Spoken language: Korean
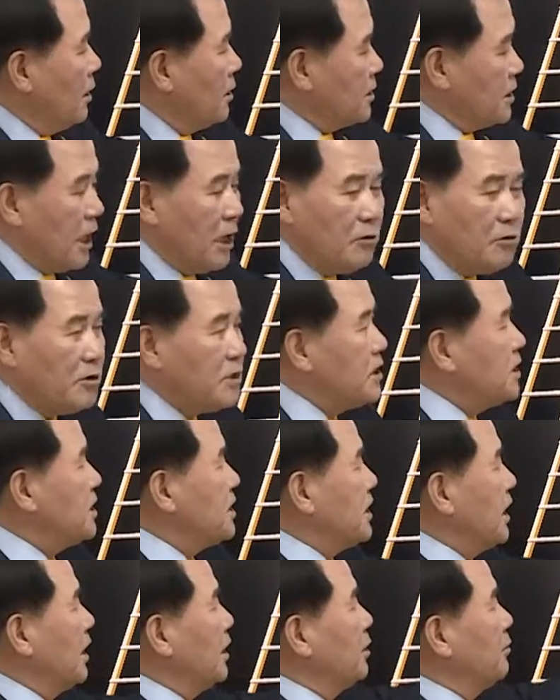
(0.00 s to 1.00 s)

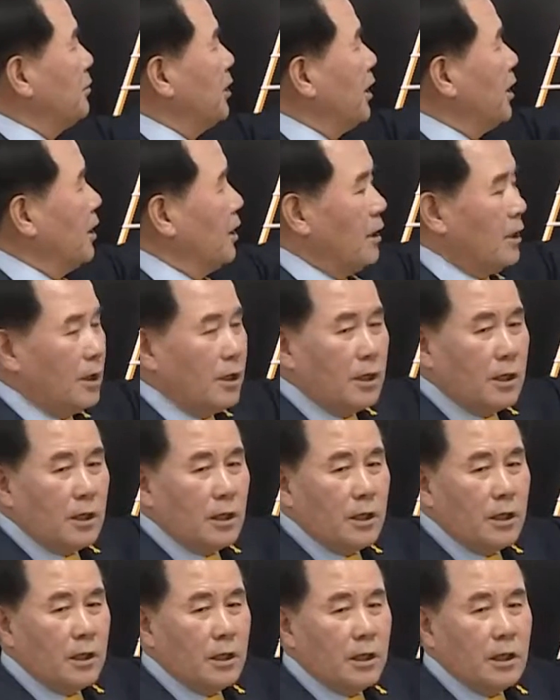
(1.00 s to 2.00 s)
채워지지 않으면
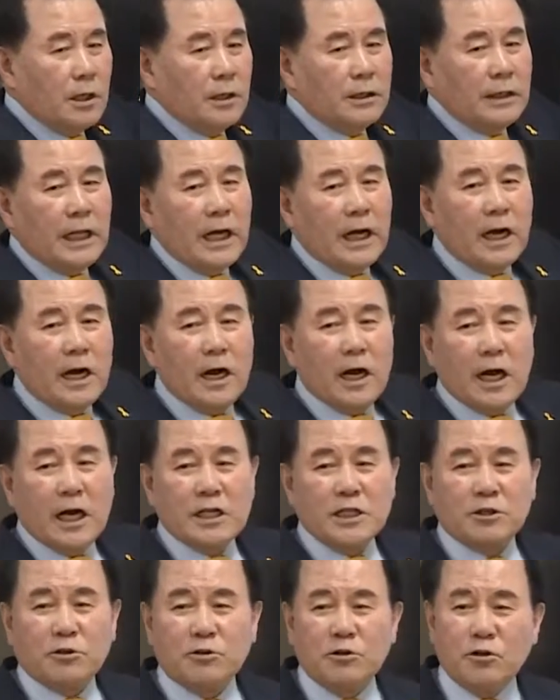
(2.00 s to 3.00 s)
내가
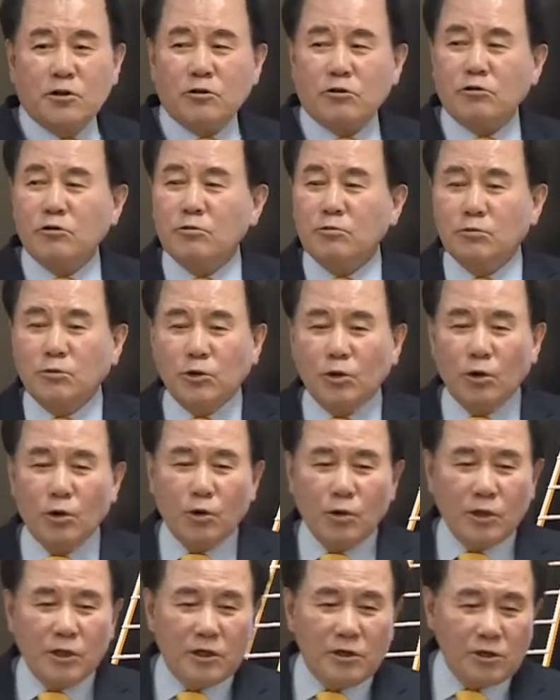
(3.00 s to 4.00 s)
가지고 있는
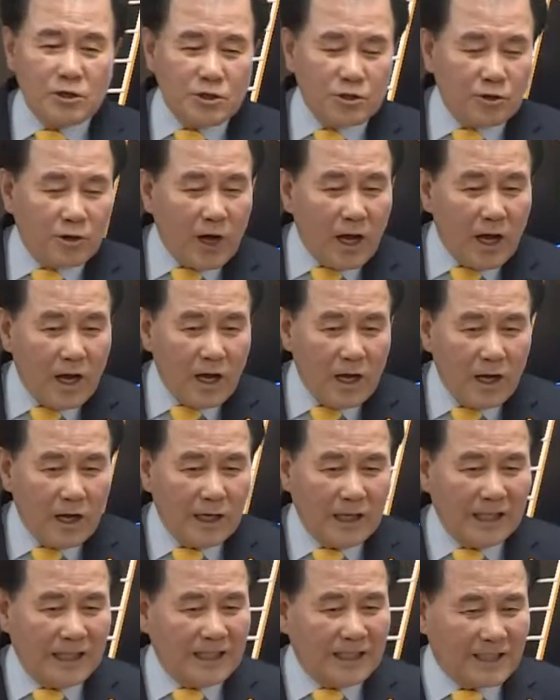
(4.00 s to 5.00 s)
꿈도 이룰 수가
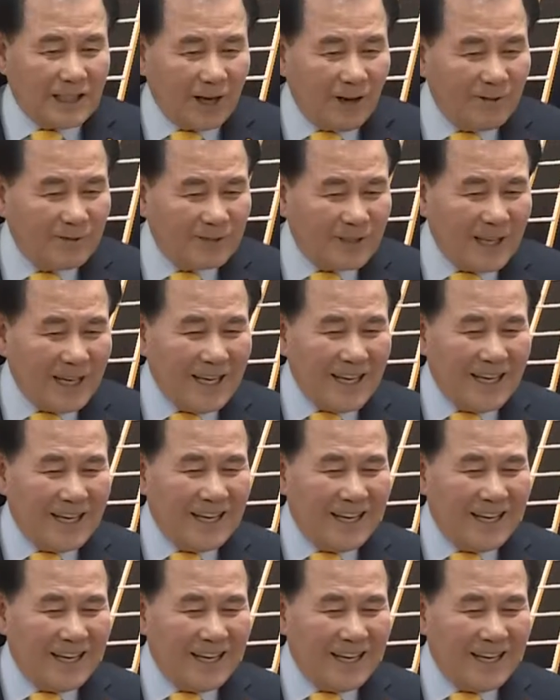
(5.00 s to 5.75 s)
있다 없다?